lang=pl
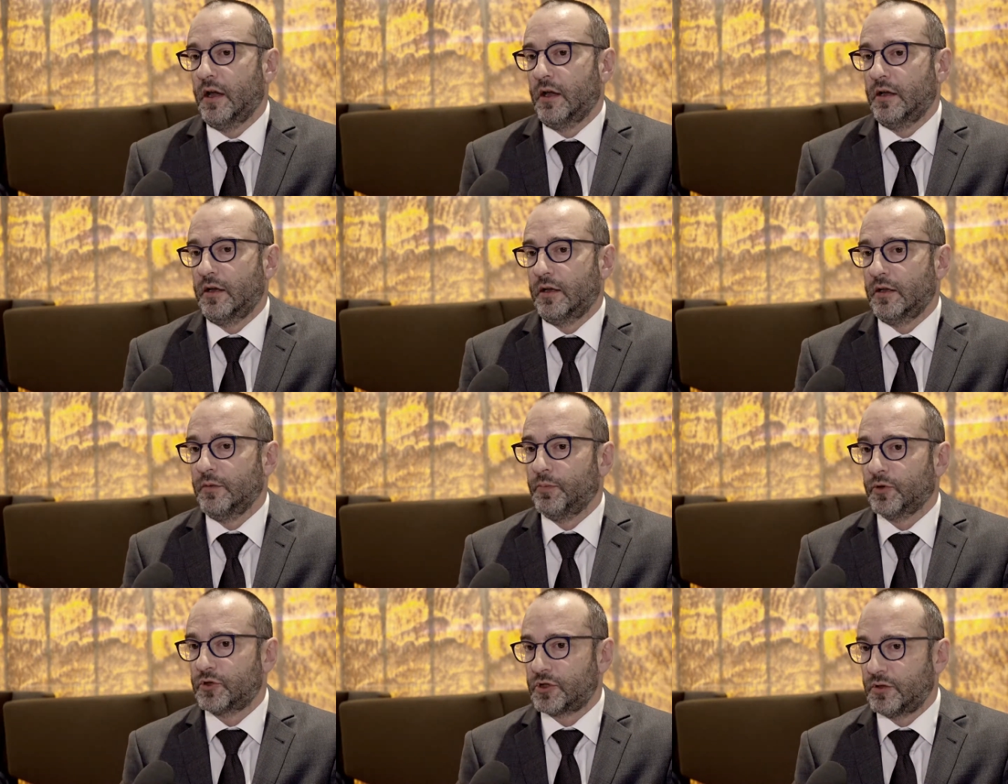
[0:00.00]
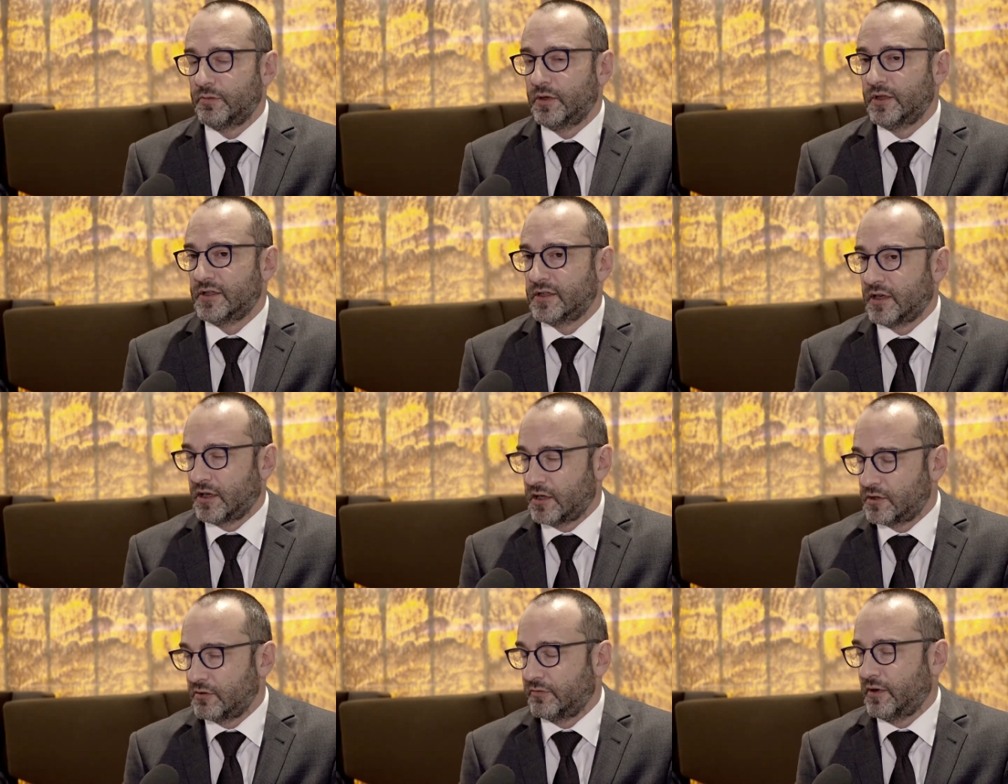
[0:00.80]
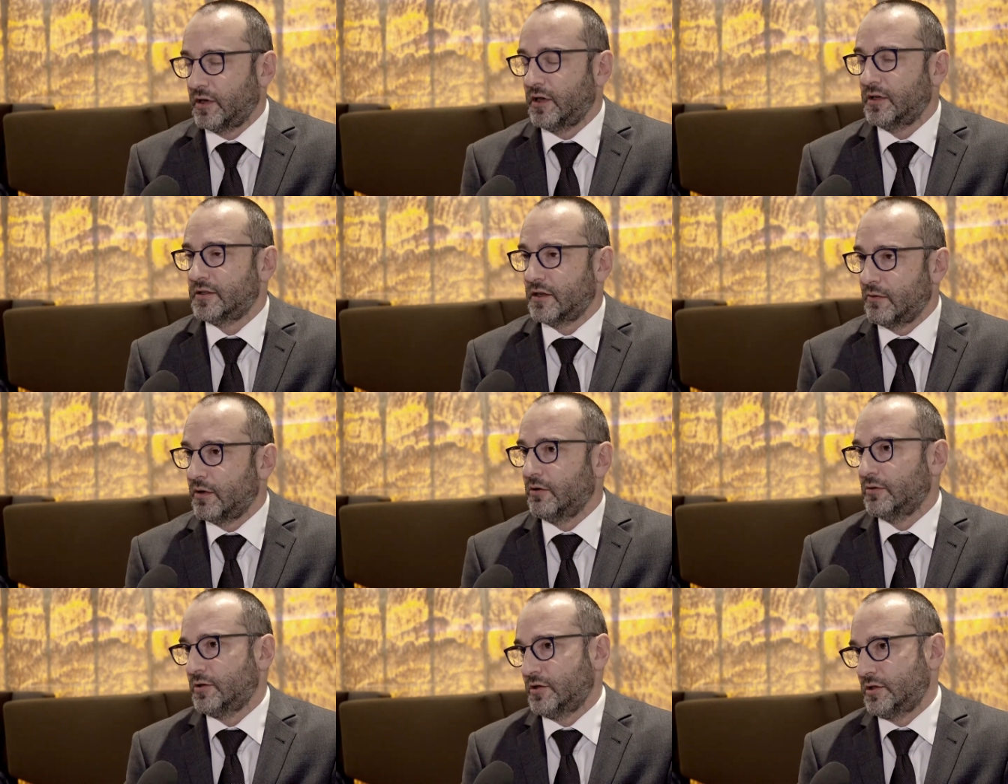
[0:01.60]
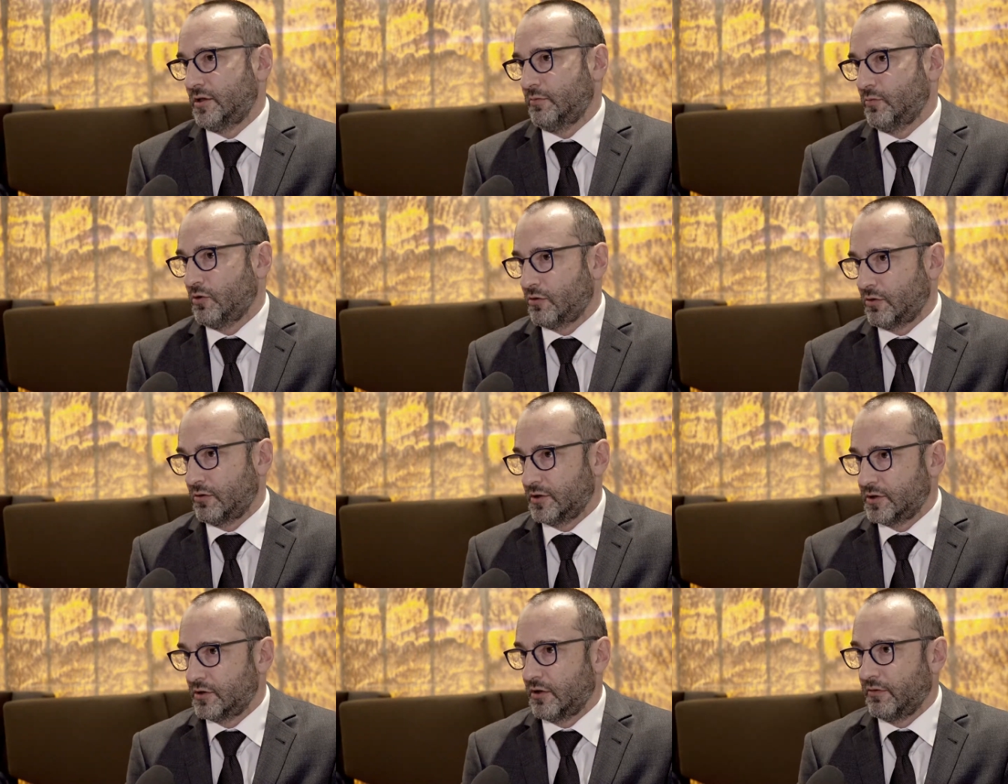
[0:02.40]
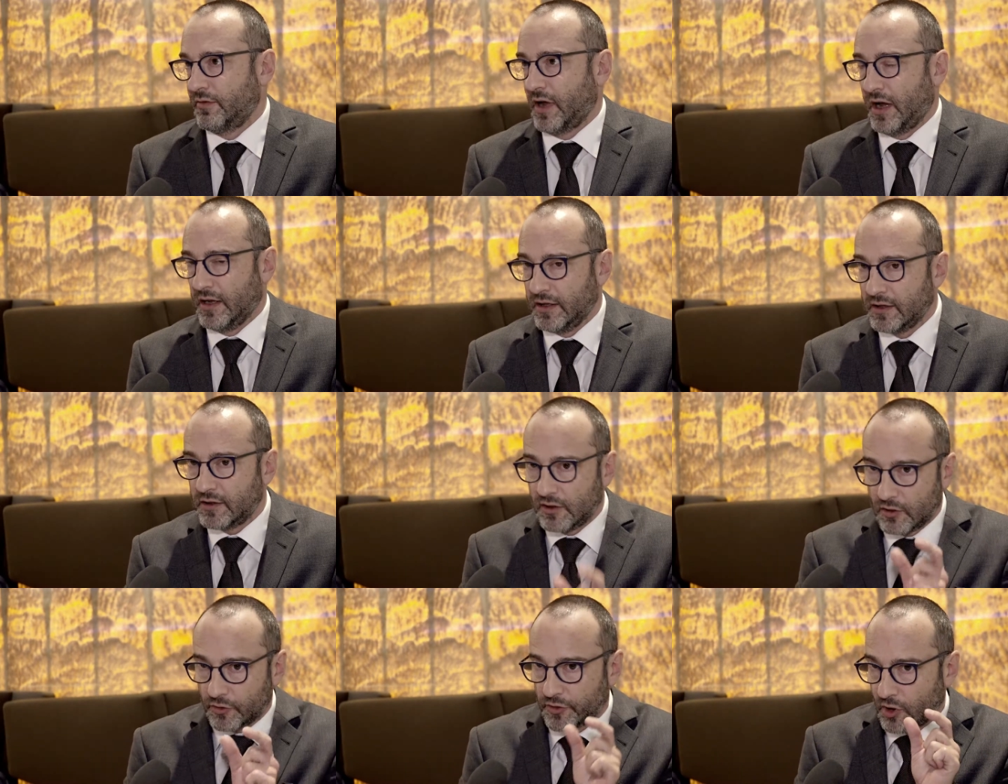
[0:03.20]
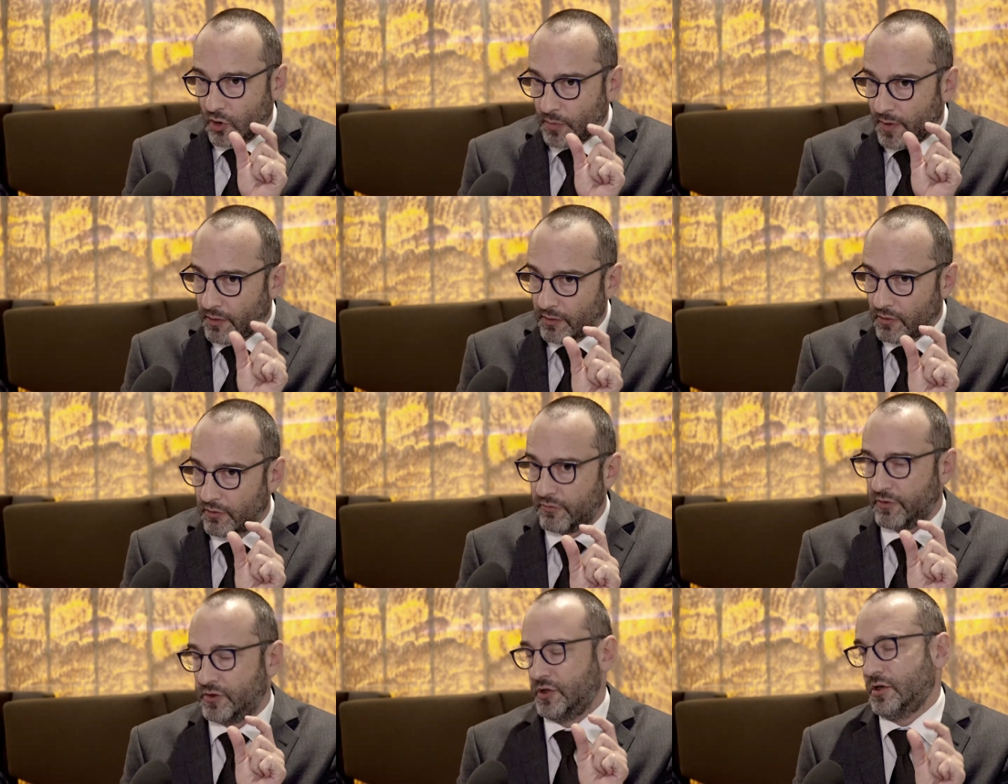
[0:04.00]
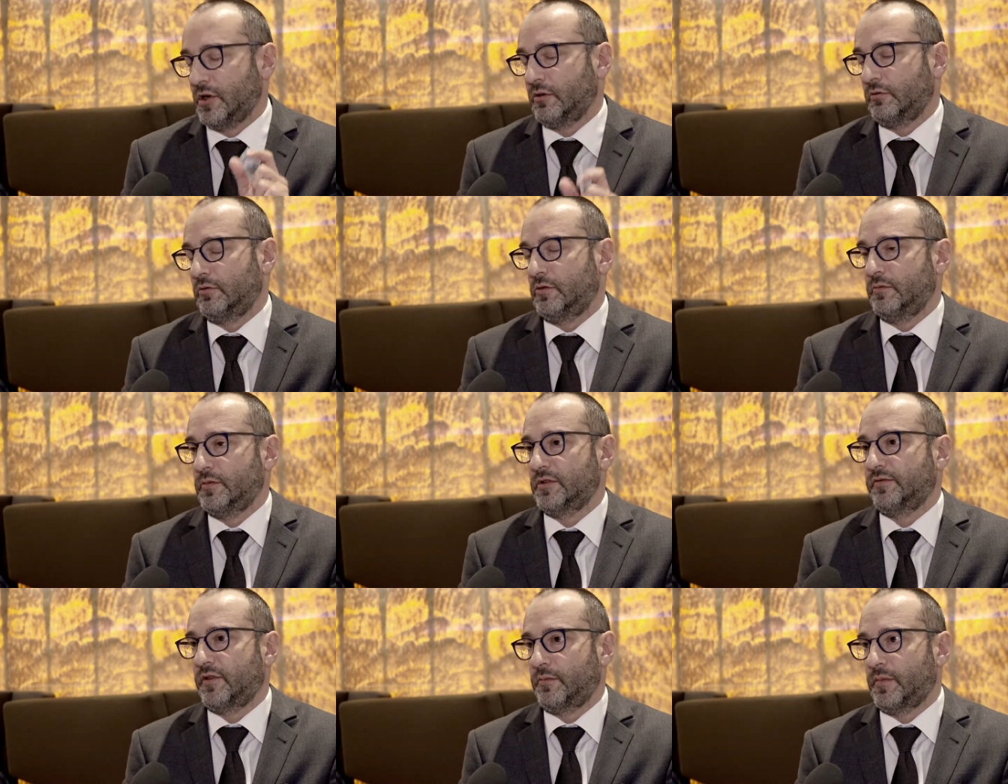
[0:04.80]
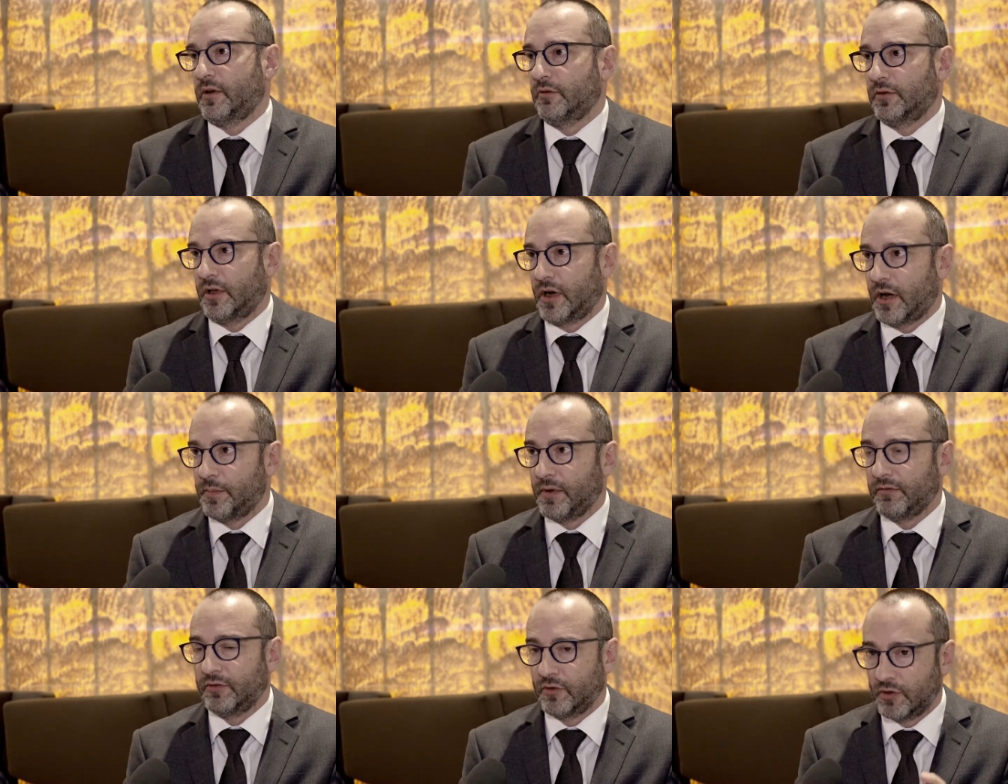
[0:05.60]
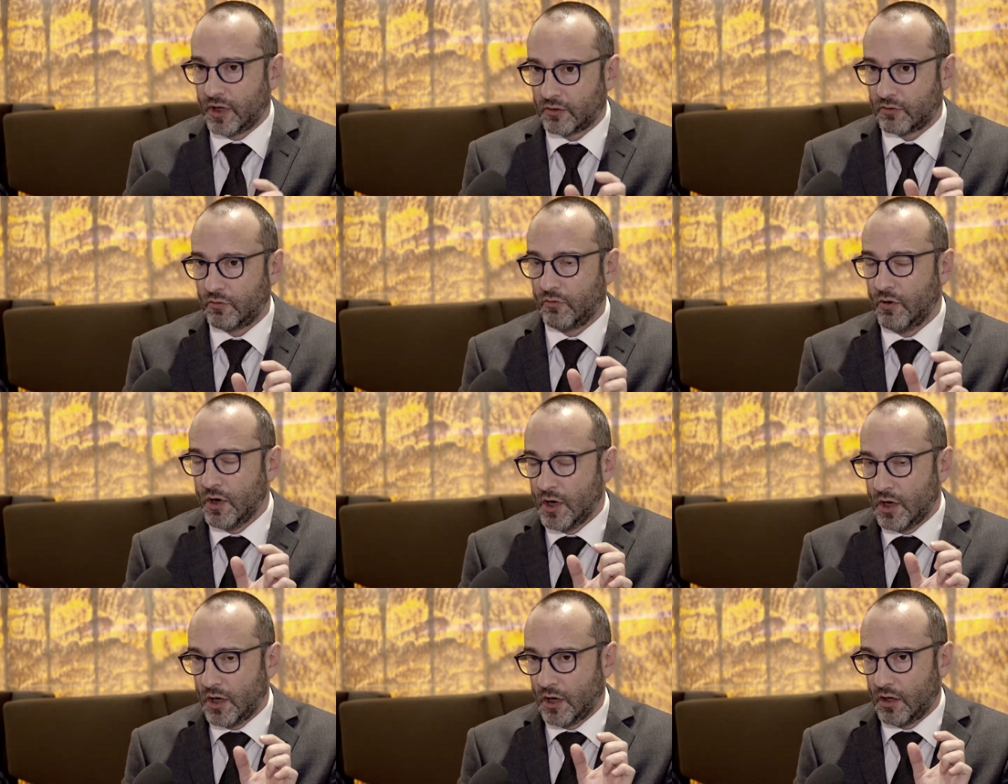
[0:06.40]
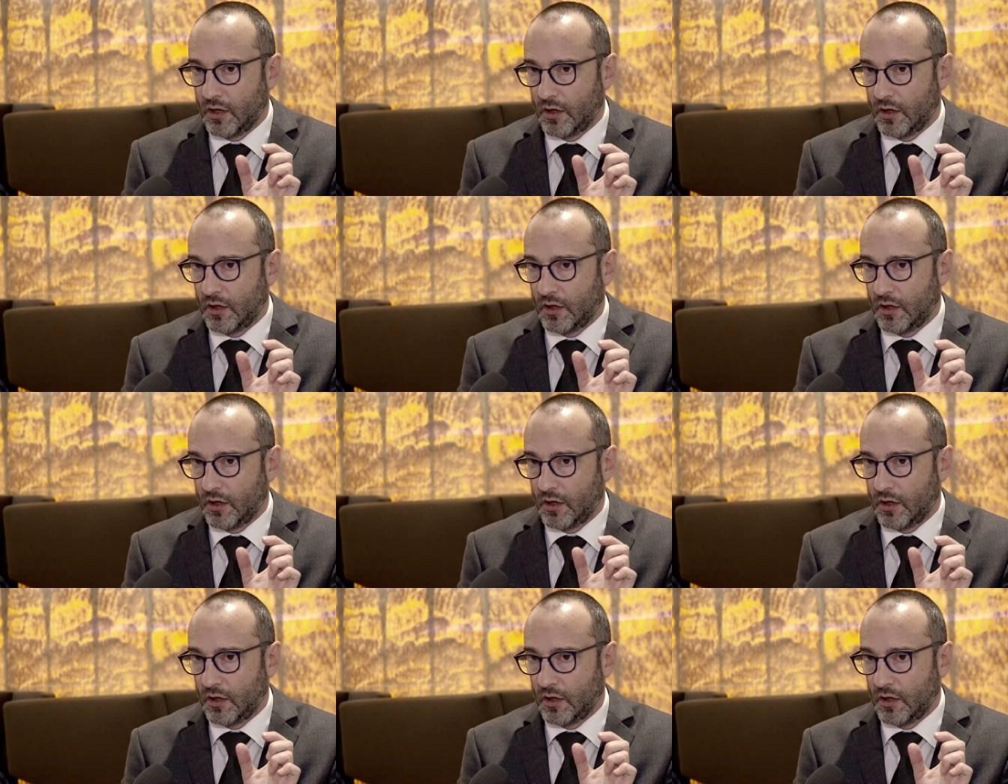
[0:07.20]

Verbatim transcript: e, i potrzebne jest zaangażowanie całego systemu ochrony zdrowia, a nie tylko tego małego wycinka, którym jest farmakoterapia, w dodatku, e,